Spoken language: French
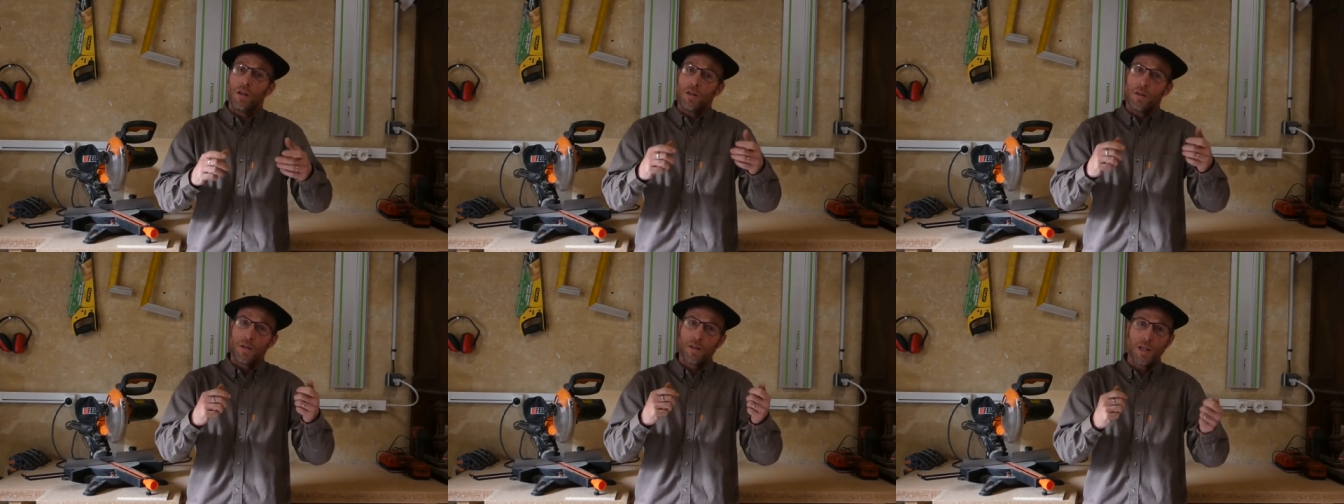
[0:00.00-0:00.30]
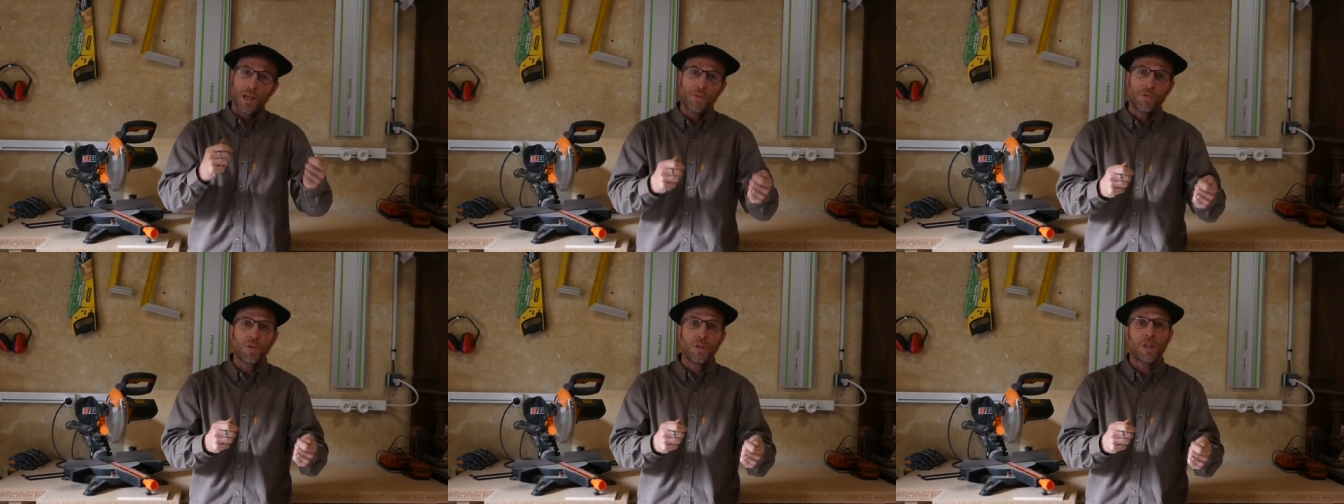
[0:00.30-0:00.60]

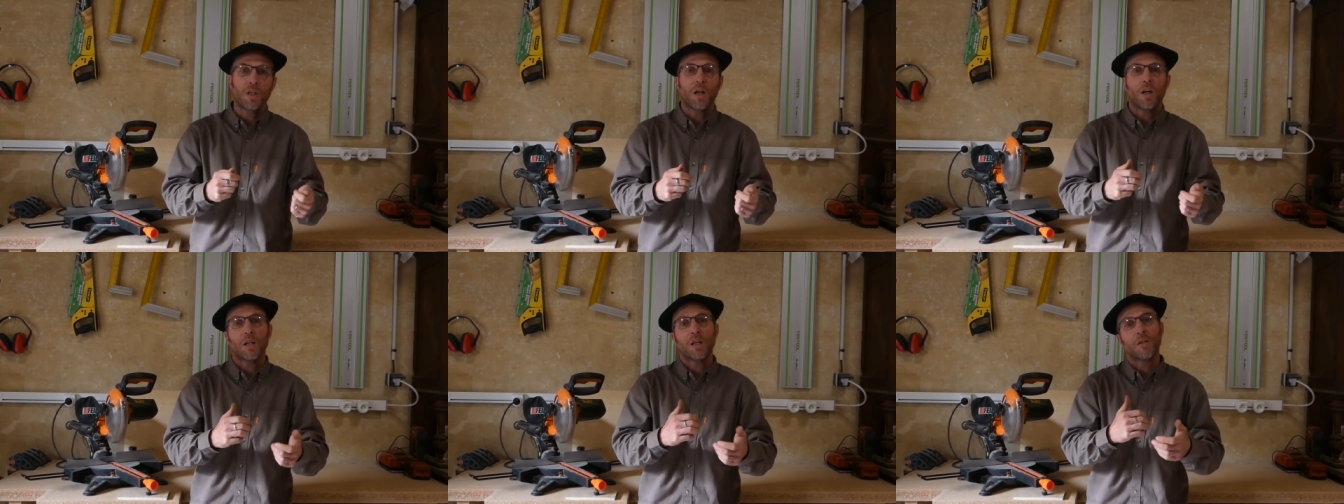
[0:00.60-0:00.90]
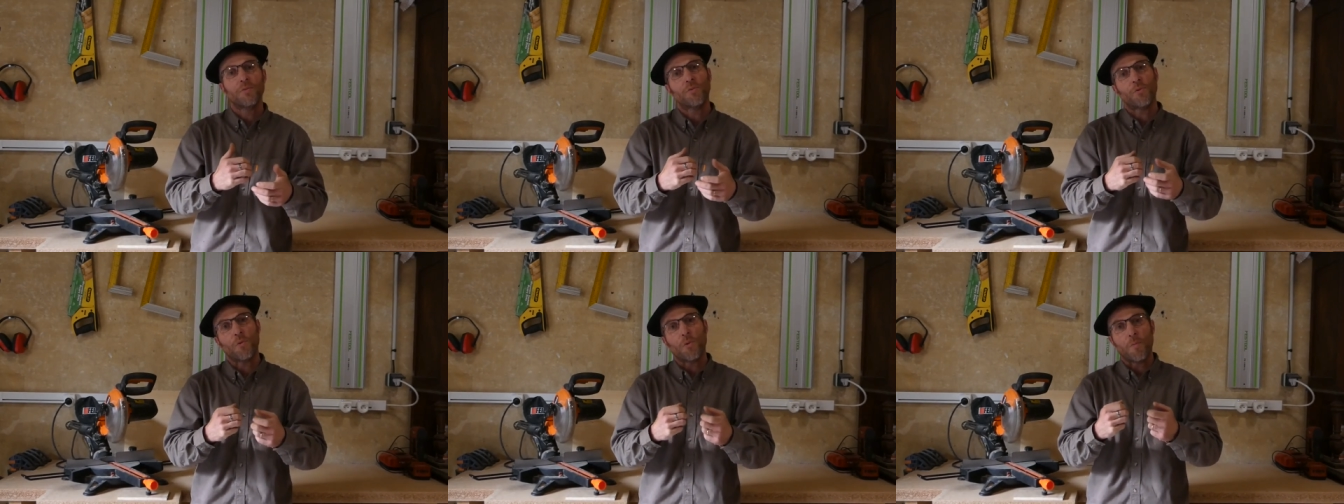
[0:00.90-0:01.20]
Ça veut dire
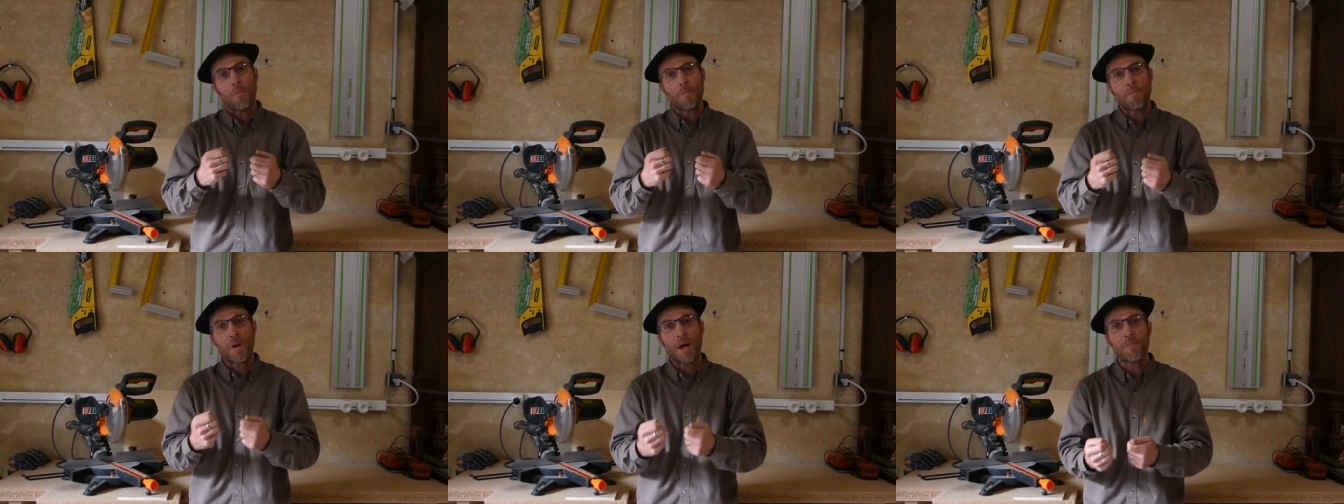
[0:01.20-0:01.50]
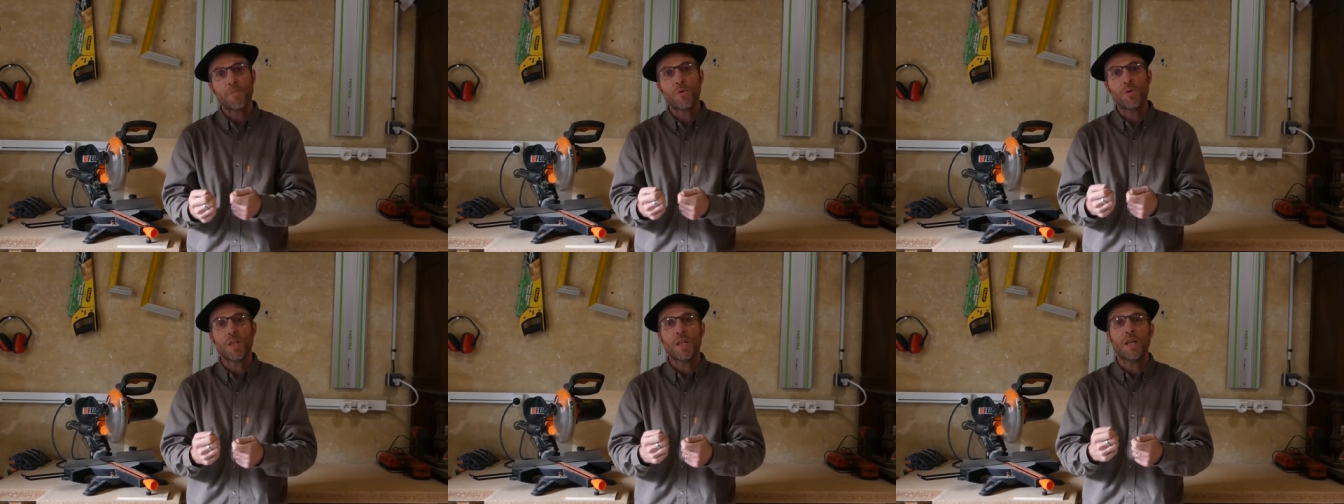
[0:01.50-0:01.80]
qu'il faut
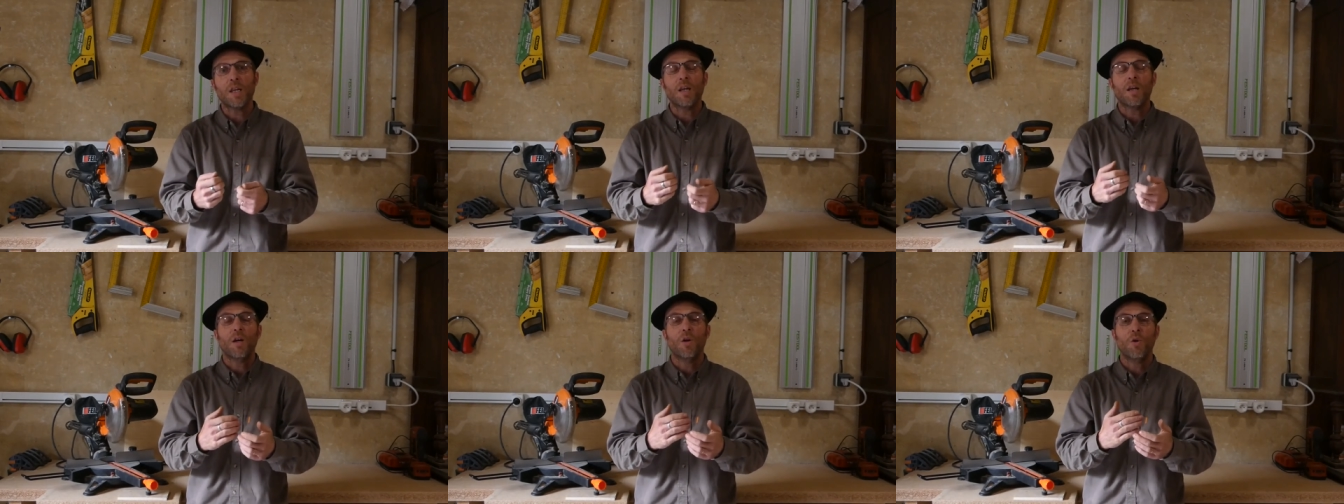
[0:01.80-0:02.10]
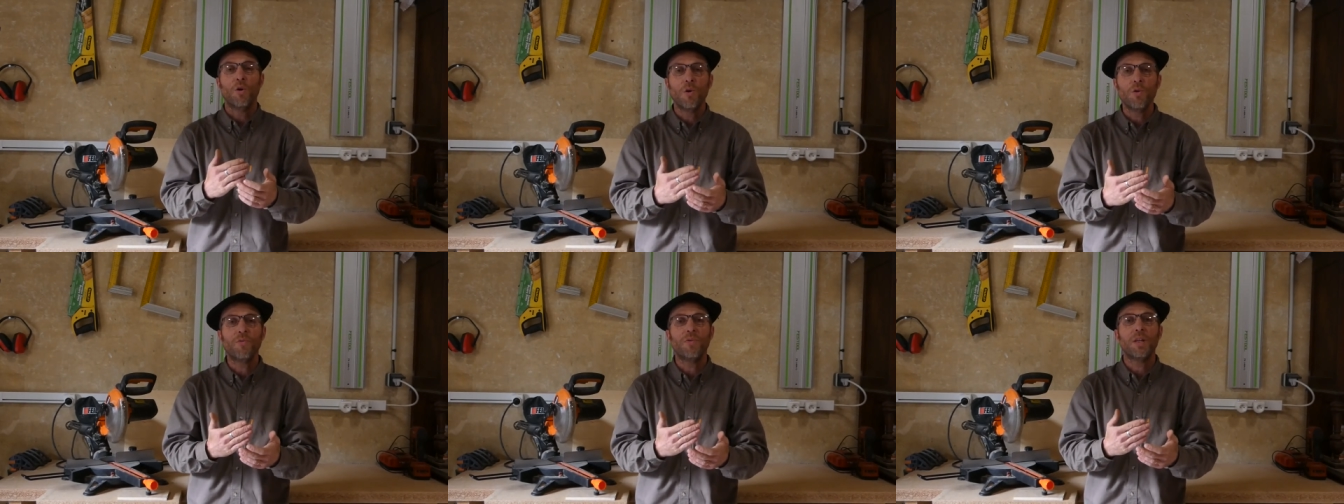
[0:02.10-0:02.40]
m'amener
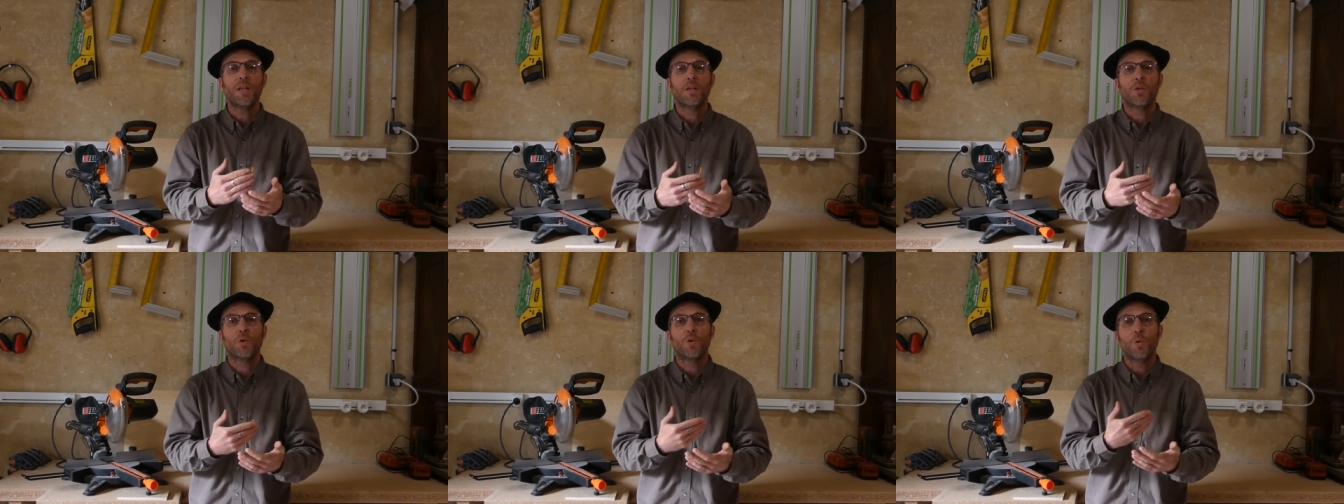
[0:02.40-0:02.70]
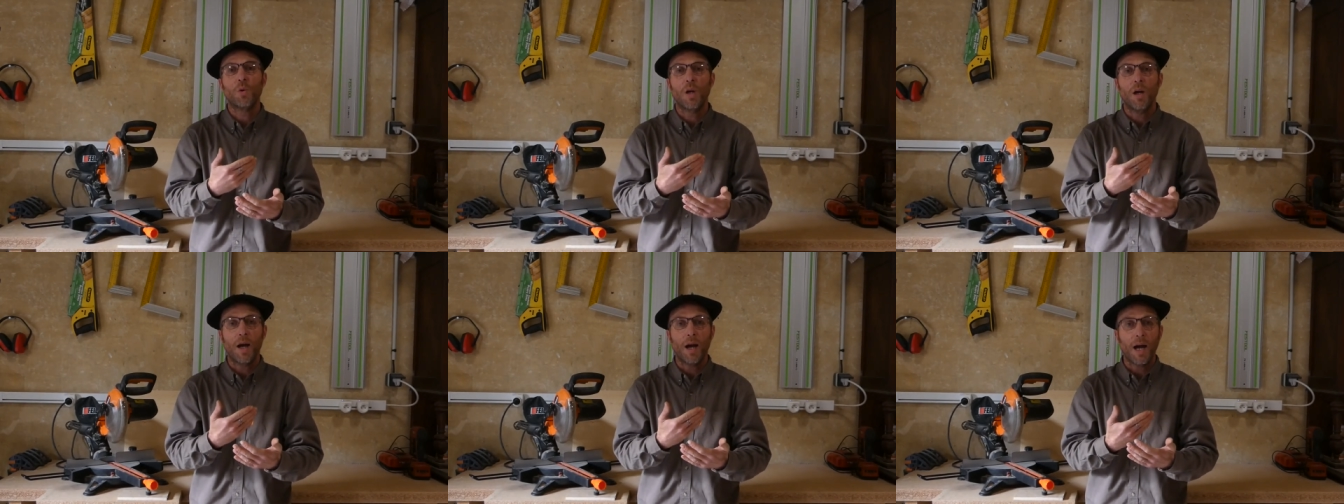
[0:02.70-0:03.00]
le
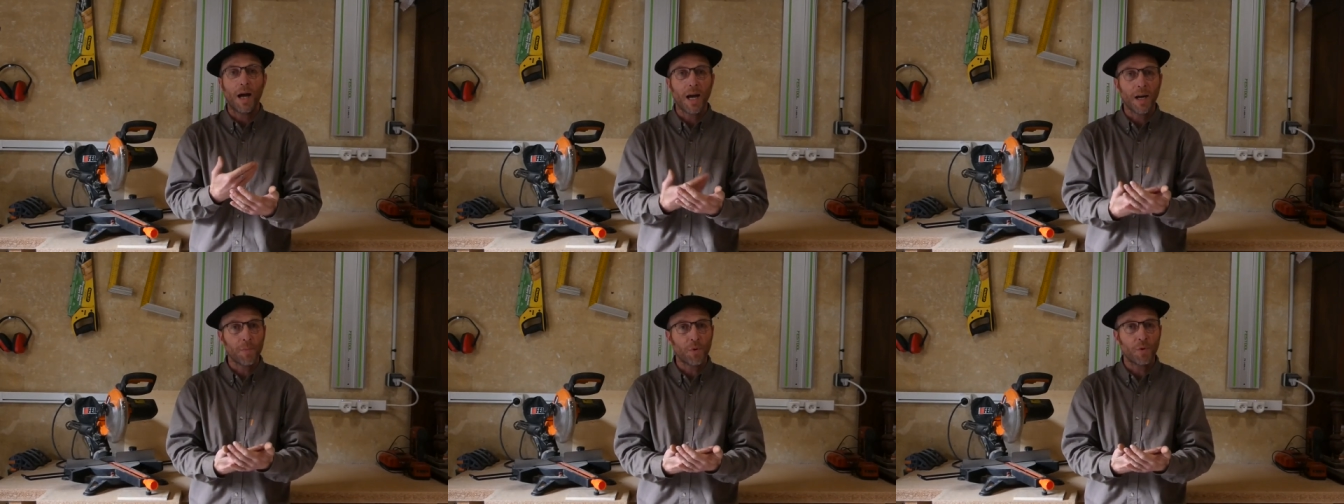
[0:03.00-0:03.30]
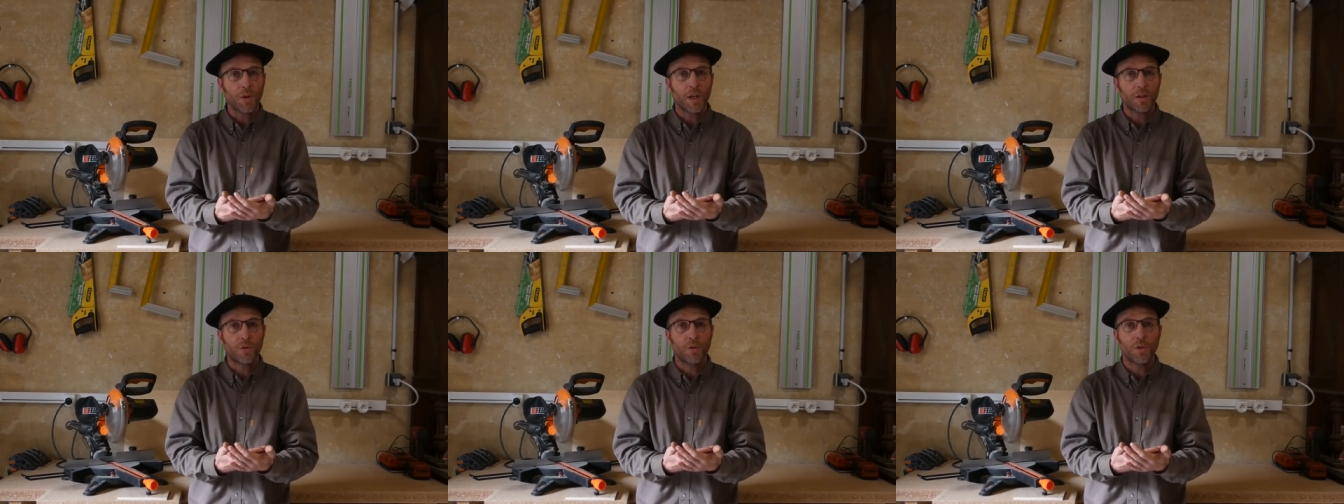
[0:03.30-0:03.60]
véhicule à
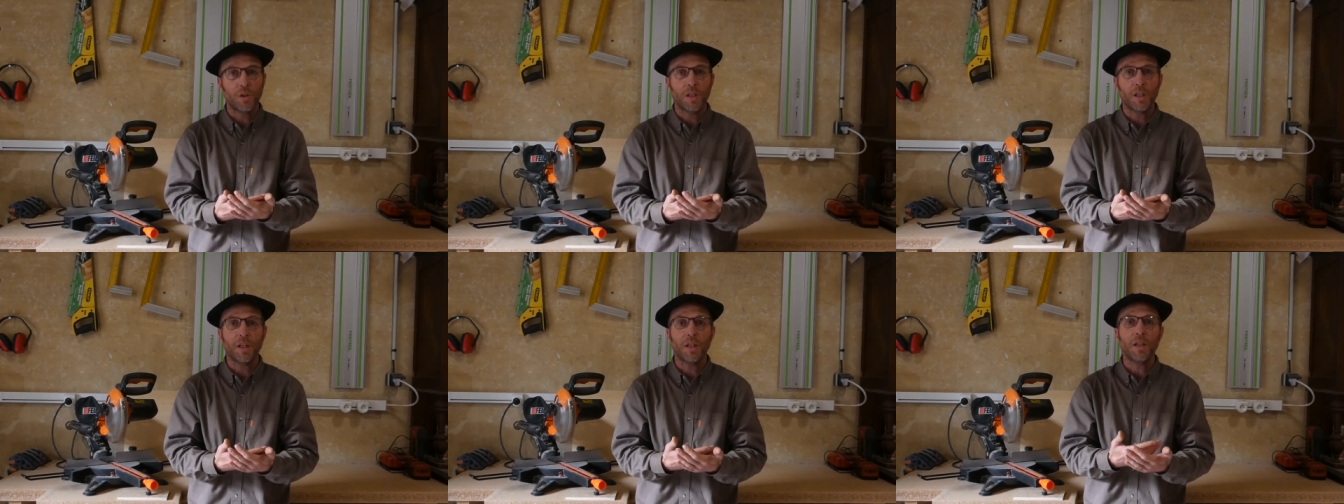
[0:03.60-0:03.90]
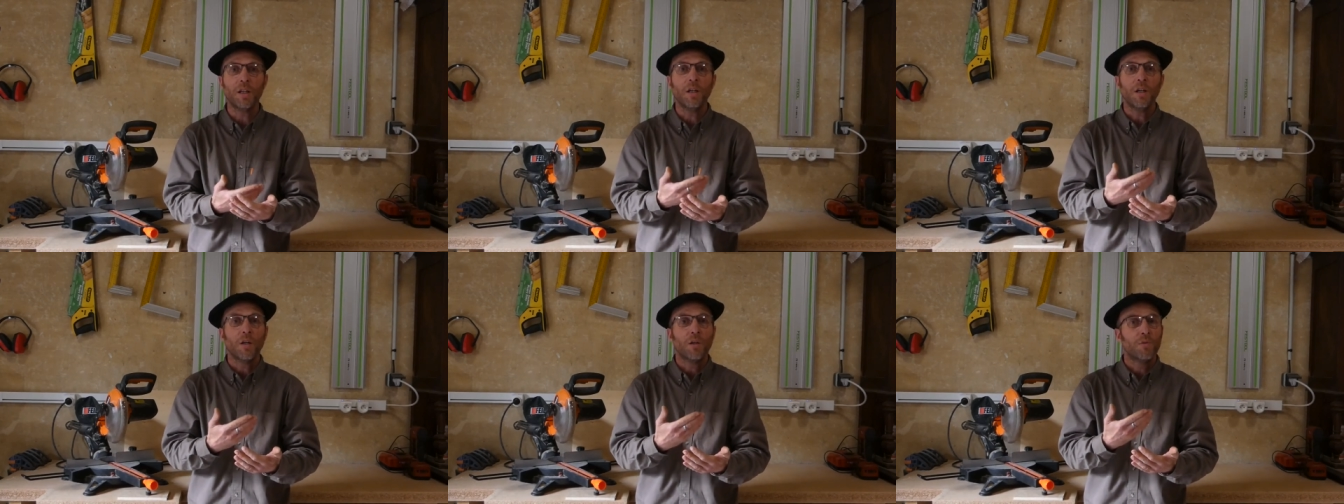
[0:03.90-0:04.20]
mon
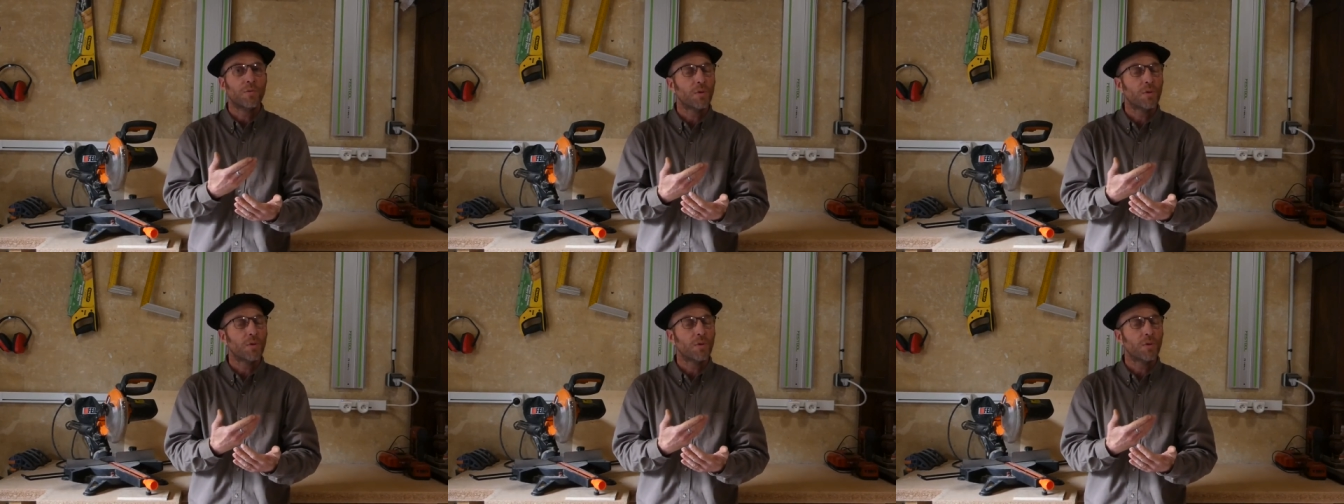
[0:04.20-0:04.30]
atelier.